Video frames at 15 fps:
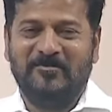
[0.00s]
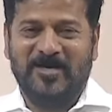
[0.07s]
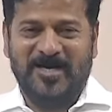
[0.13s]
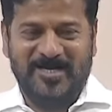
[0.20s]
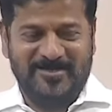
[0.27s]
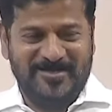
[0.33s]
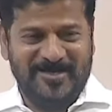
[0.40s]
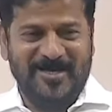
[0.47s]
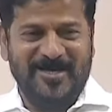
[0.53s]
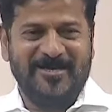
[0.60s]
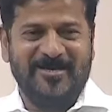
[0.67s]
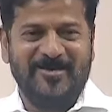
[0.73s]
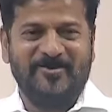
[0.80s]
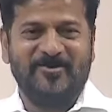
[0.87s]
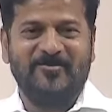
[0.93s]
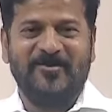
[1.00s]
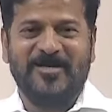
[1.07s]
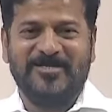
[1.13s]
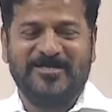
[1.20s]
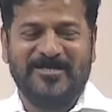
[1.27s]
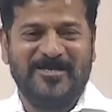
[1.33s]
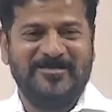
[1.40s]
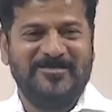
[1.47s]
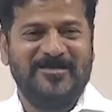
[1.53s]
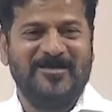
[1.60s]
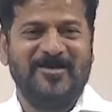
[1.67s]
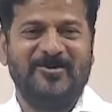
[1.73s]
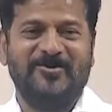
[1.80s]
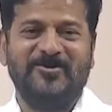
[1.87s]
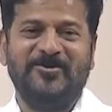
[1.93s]
మా అధికారులకు మా
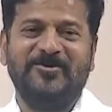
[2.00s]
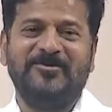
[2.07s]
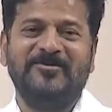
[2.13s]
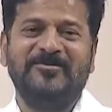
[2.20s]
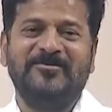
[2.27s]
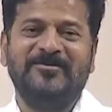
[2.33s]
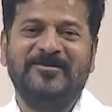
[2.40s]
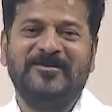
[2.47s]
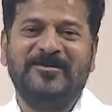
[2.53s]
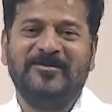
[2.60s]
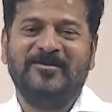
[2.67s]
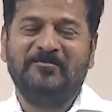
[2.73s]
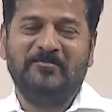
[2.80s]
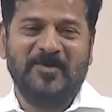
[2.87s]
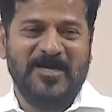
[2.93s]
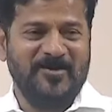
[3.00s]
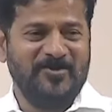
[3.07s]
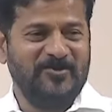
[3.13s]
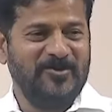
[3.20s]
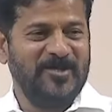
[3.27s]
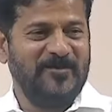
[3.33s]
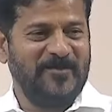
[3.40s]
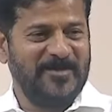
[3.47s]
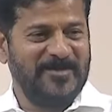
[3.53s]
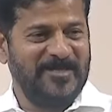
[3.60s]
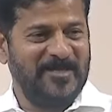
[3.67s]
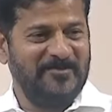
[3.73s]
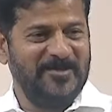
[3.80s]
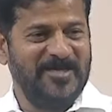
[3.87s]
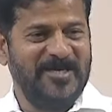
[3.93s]
సహచరులకు మనం కూడా
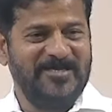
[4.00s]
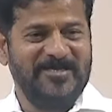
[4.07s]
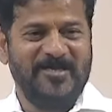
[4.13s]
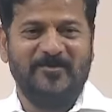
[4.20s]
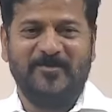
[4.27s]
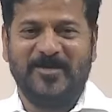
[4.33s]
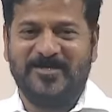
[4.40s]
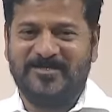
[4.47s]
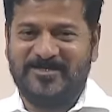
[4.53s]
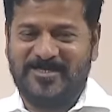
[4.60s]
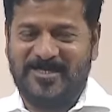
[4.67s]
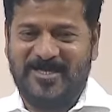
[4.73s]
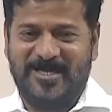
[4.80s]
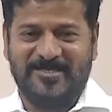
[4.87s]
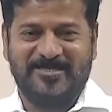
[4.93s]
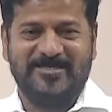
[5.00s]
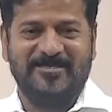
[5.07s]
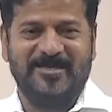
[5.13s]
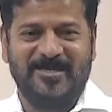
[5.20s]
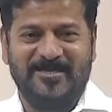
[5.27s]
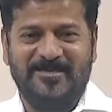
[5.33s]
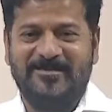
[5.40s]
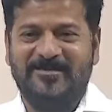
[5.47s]
పద్దెనిమిది గంటలు పని చేయాల్సిందే